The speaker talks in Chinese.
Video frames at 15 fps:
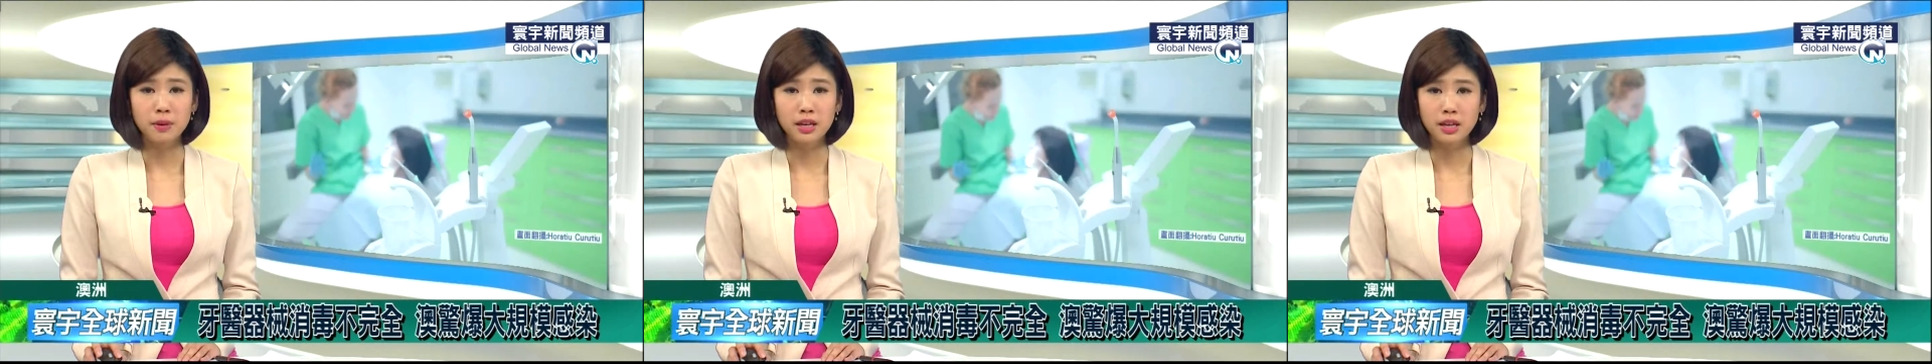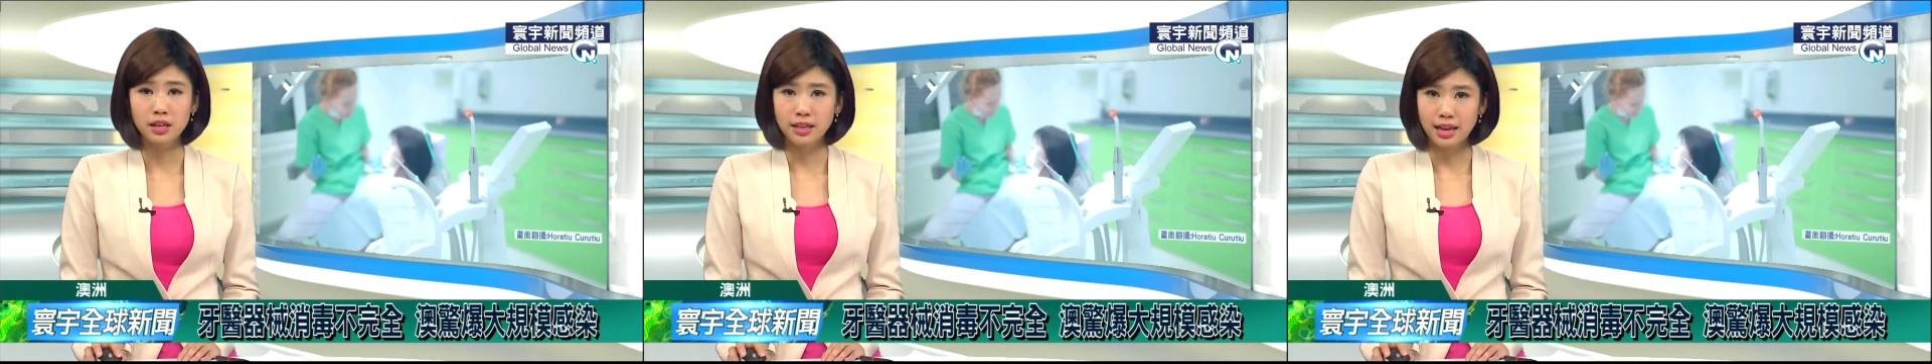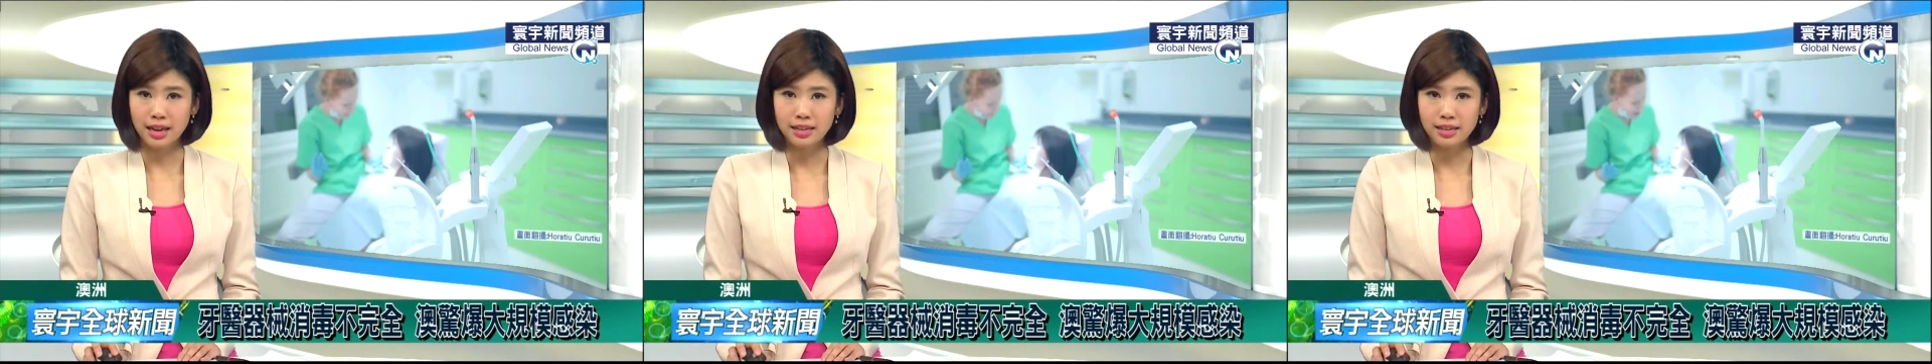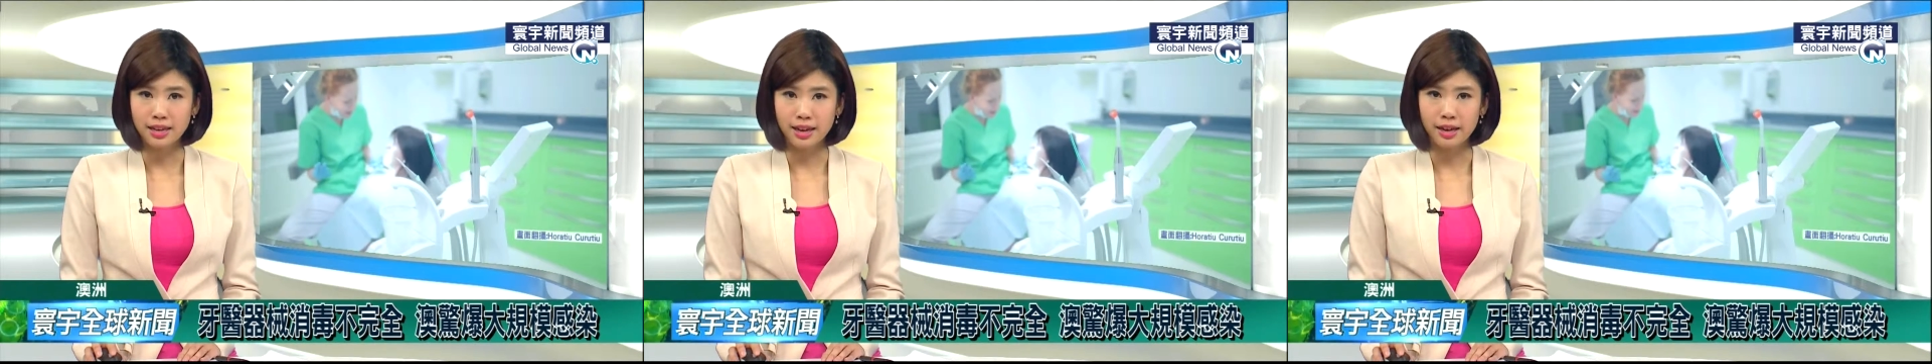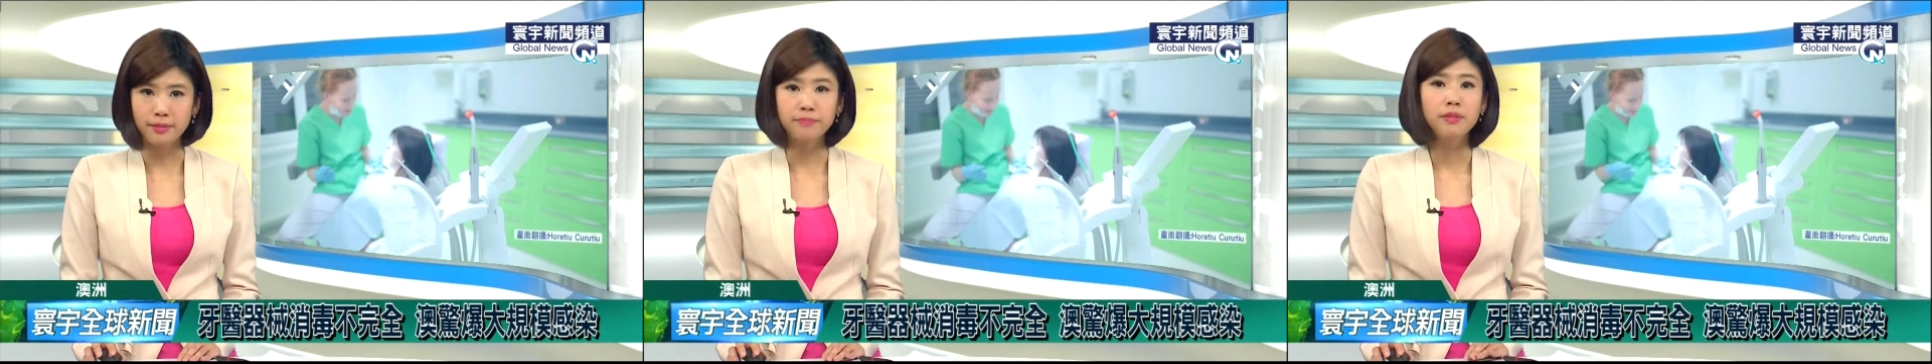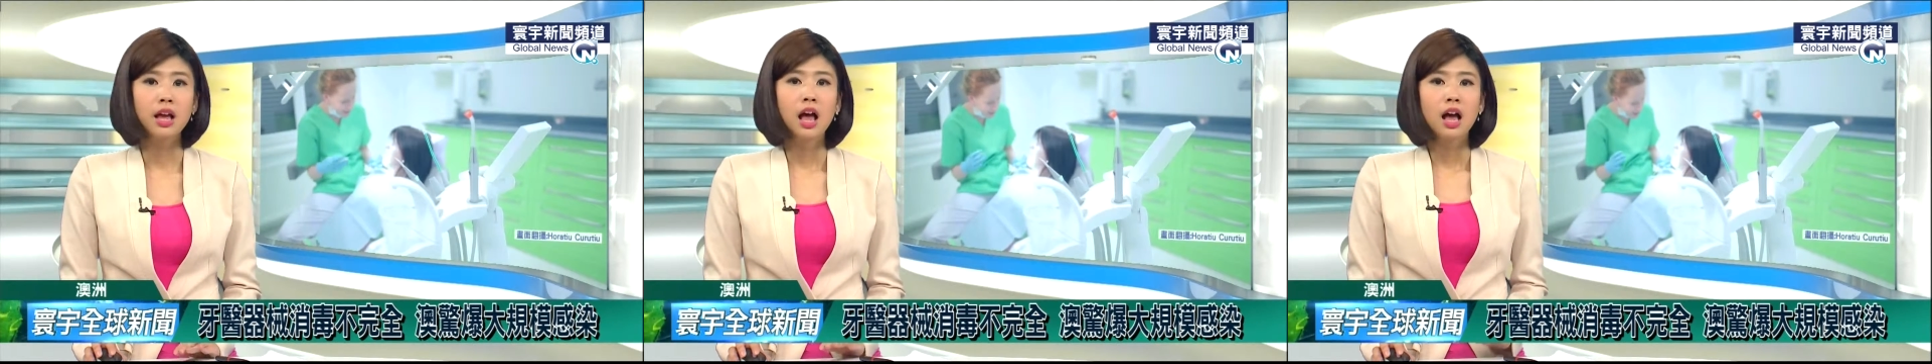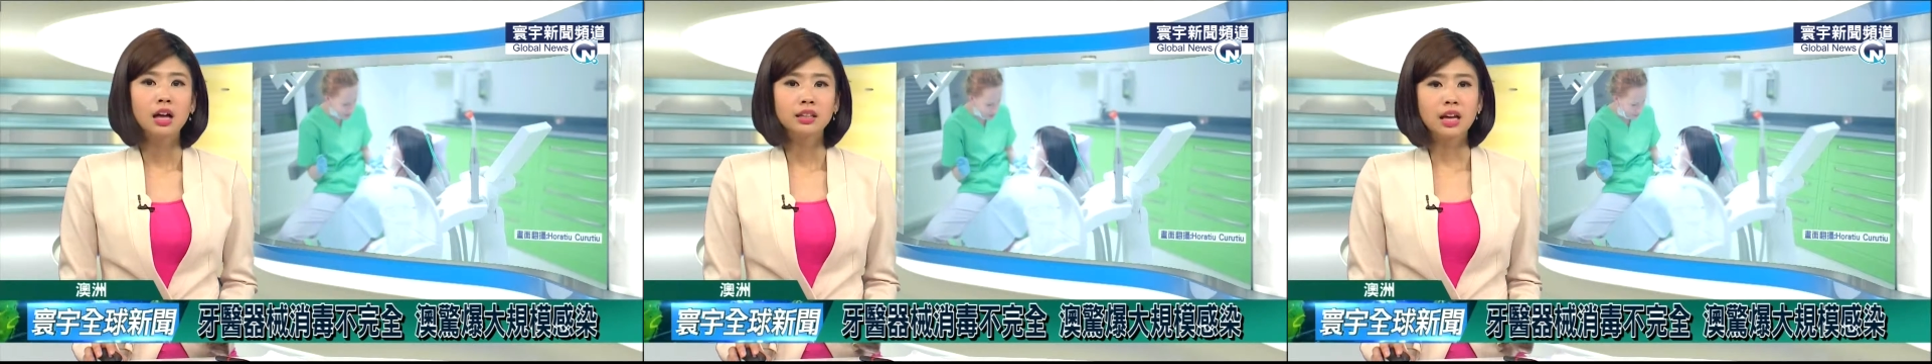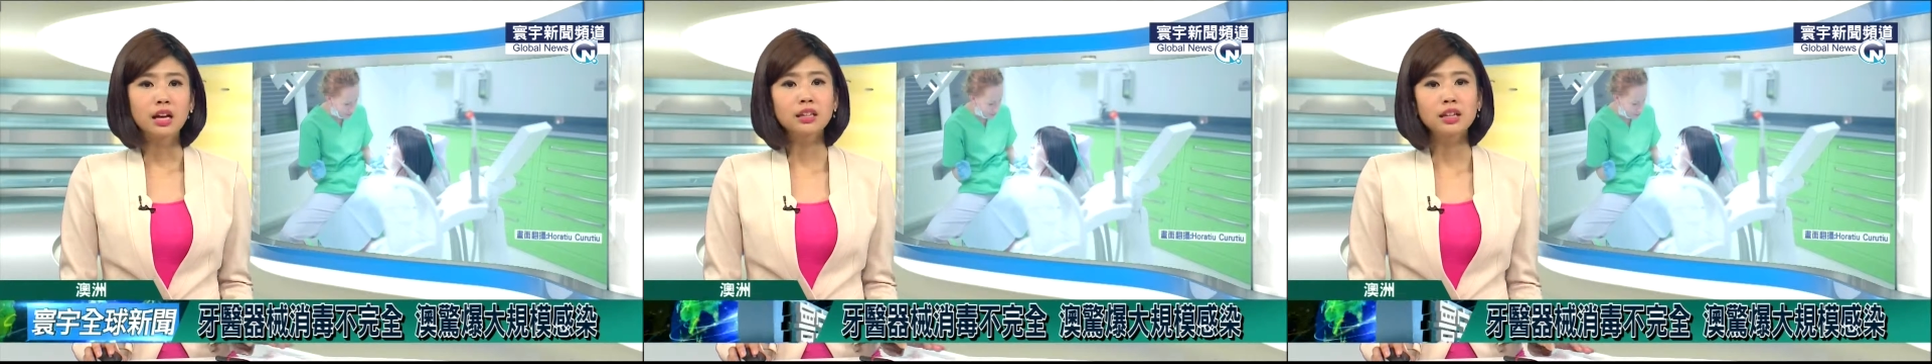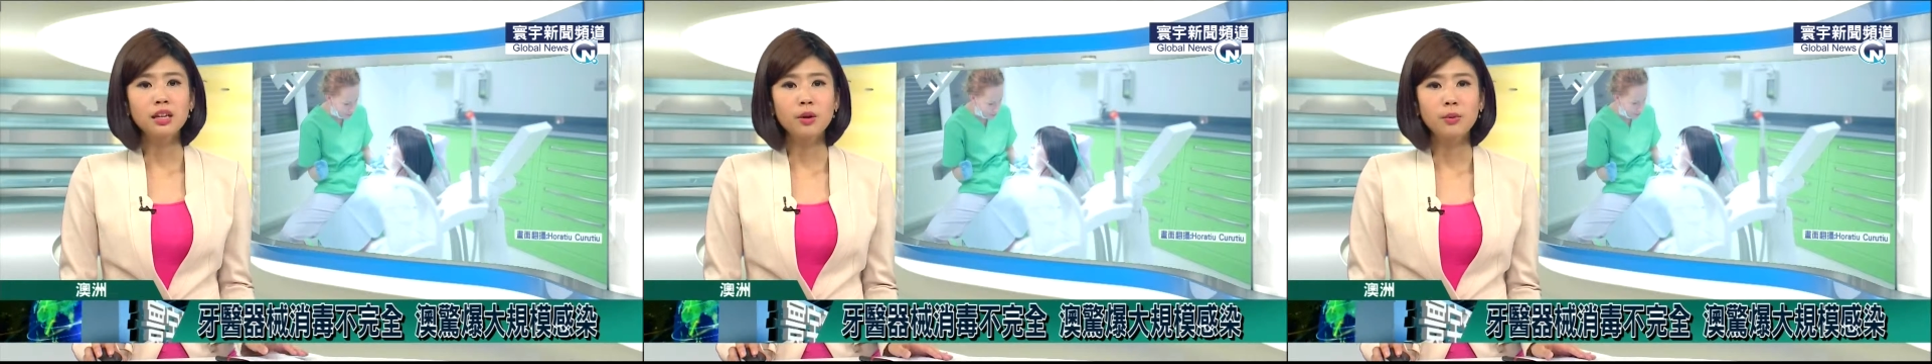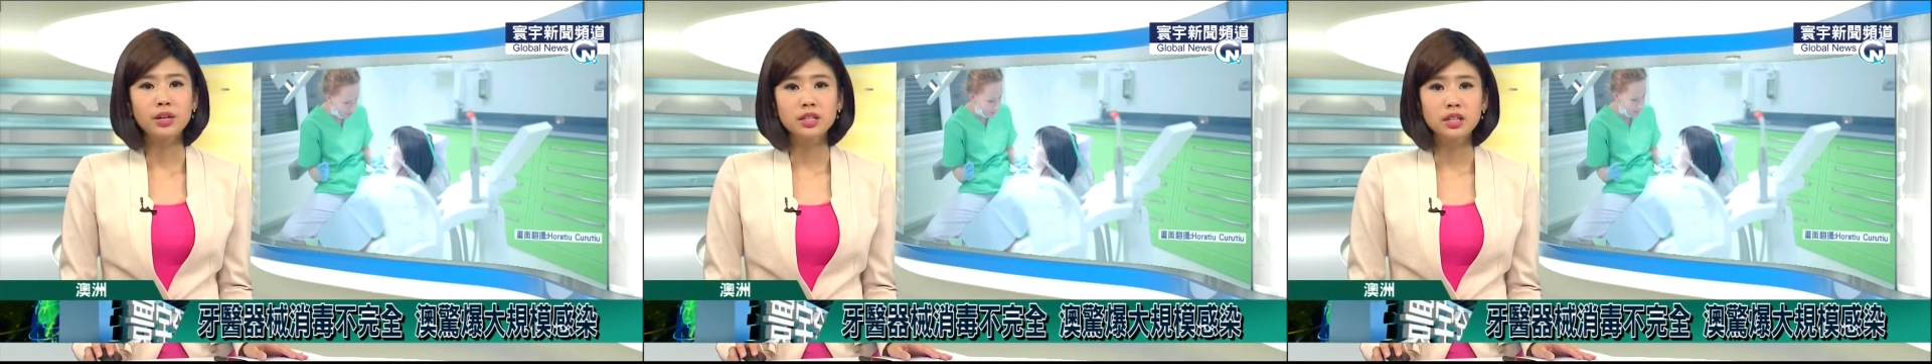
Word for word: 病跟肝炎。当地的卫